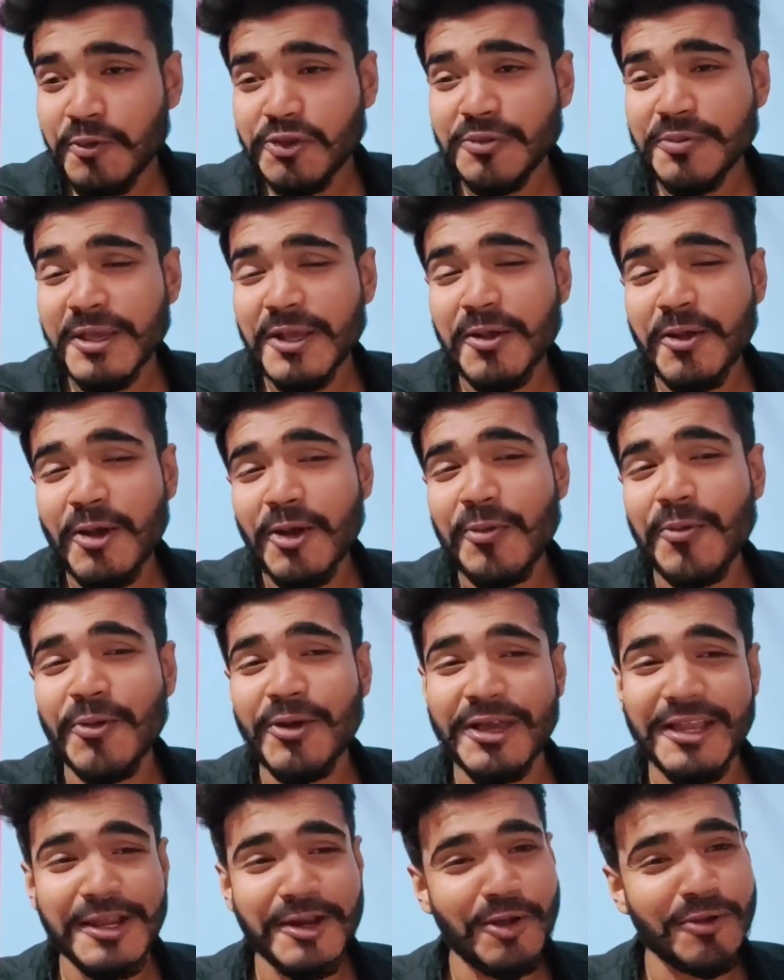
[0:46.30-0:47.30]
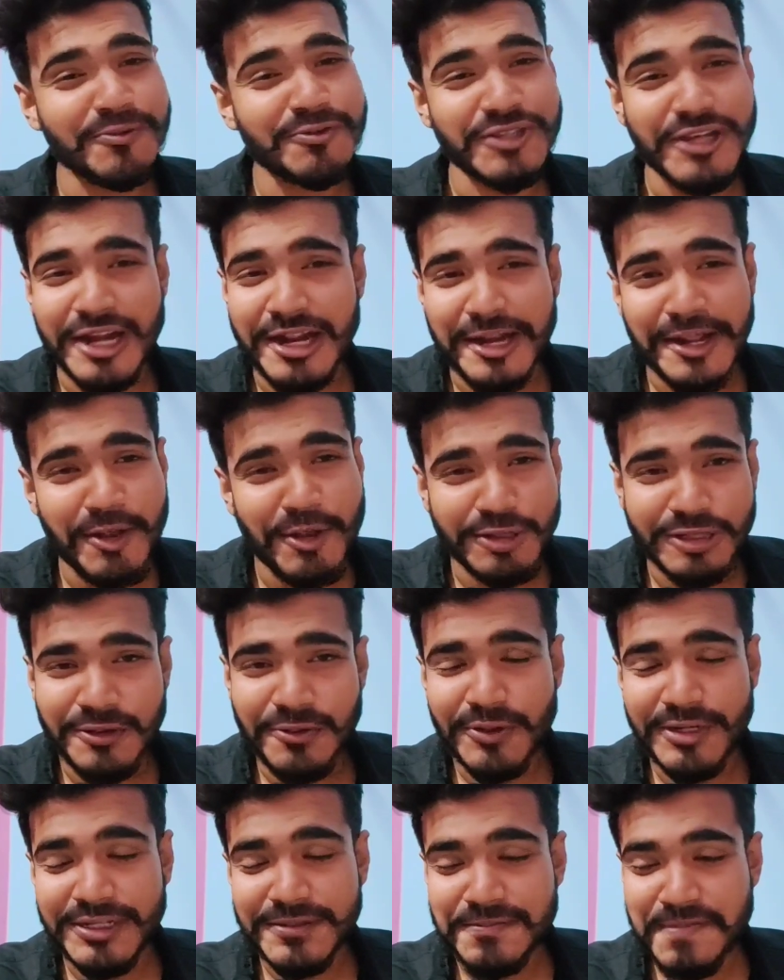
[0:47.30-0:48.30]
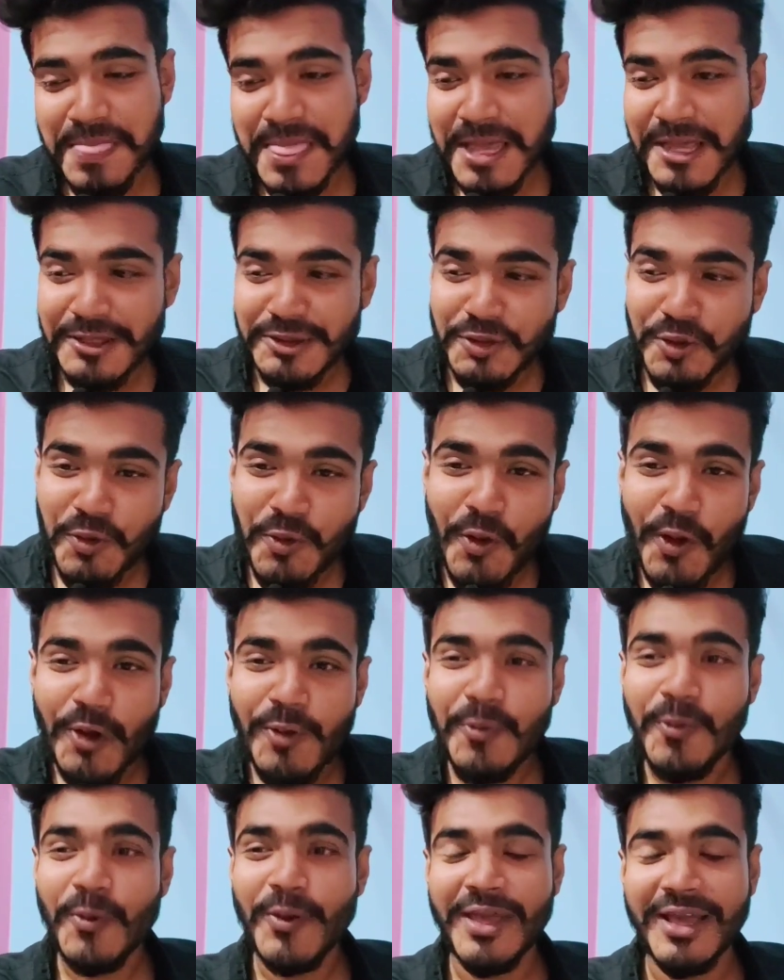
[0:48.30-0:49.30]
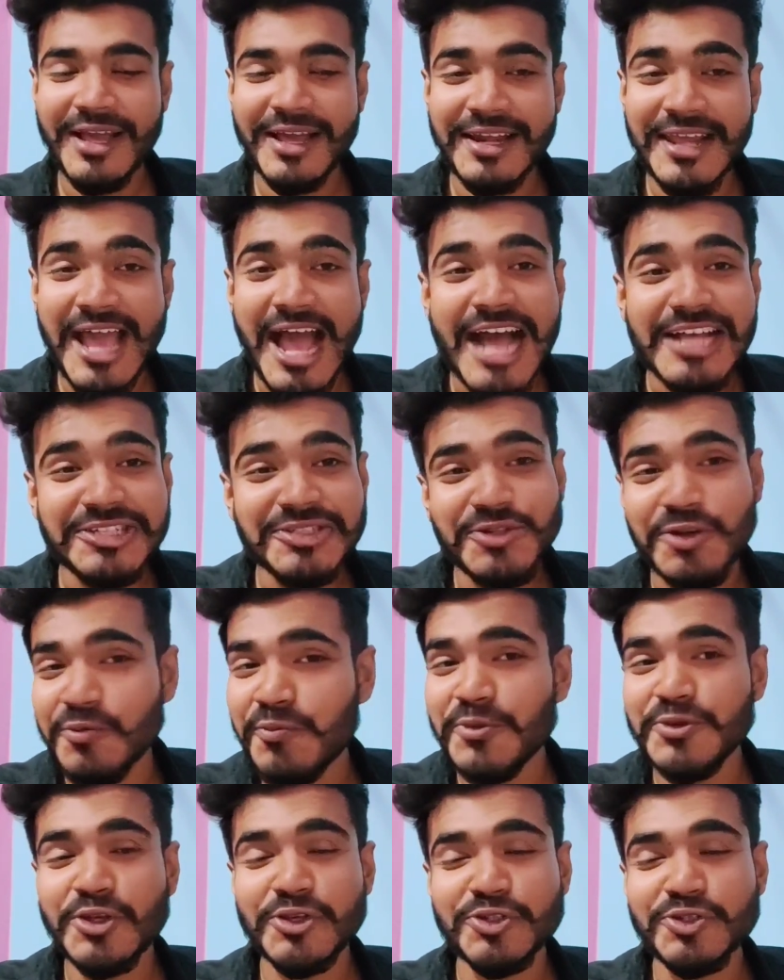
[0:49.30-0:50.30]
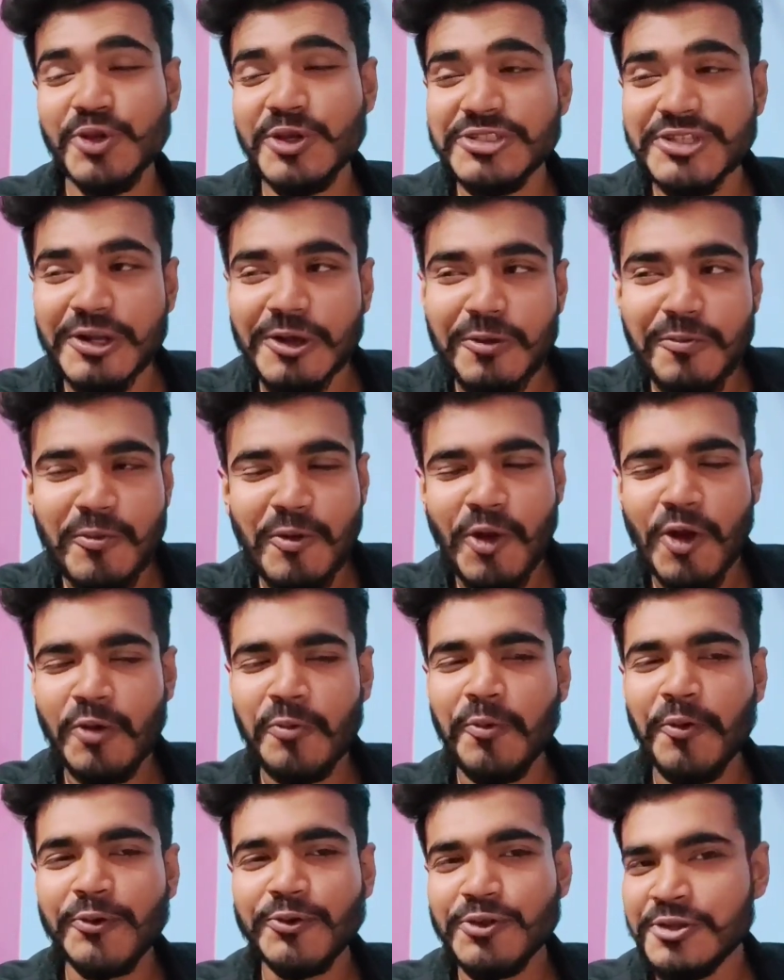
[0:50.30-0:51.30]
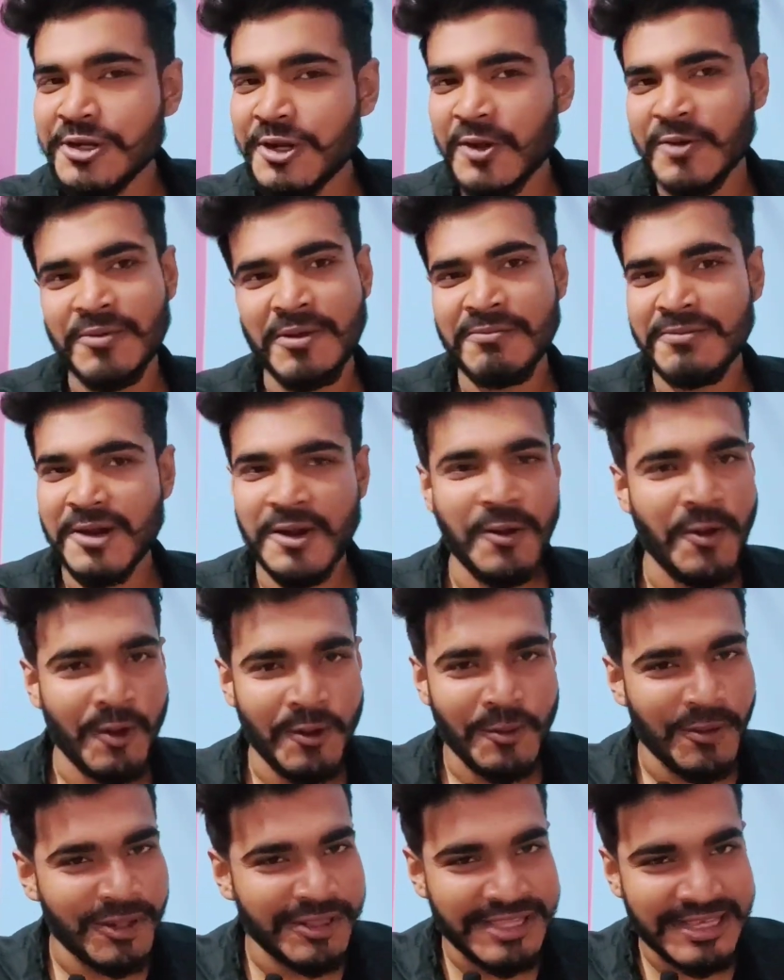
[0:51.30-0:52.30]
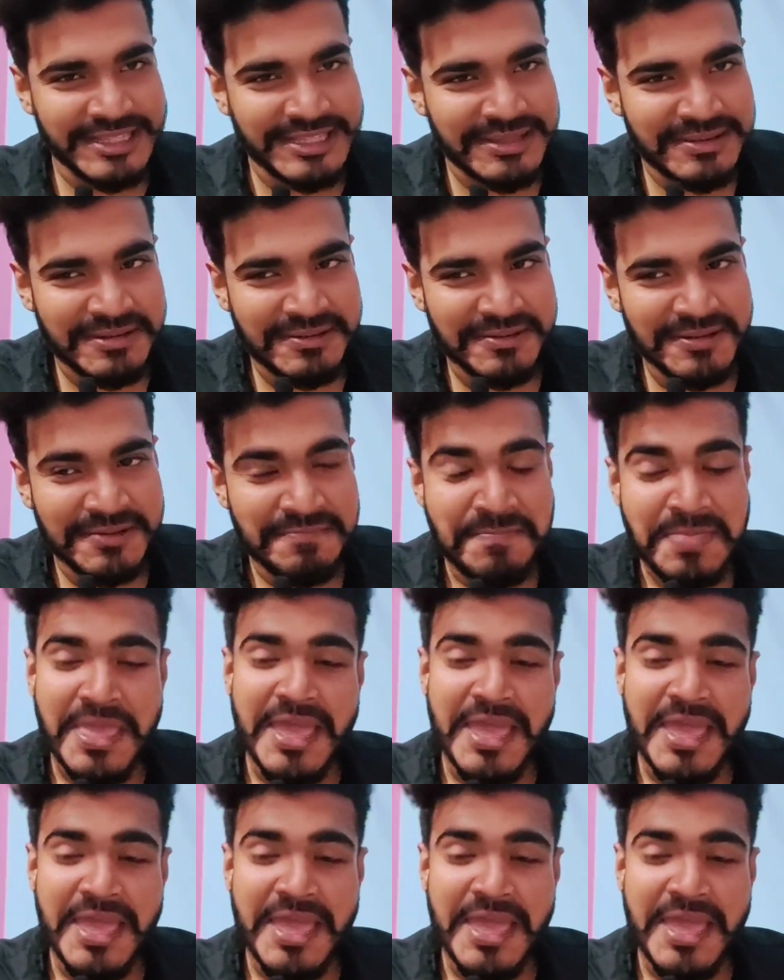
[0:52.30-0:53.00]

প্রথমে গল্পটা কীরকম সেটা নিয়ে কথা বলি তো গল্প এখানে আশি নব্বই দশকে যেরকম গল্প হতো সেরকম আপনারা গল্পটা দেখতে পাবেন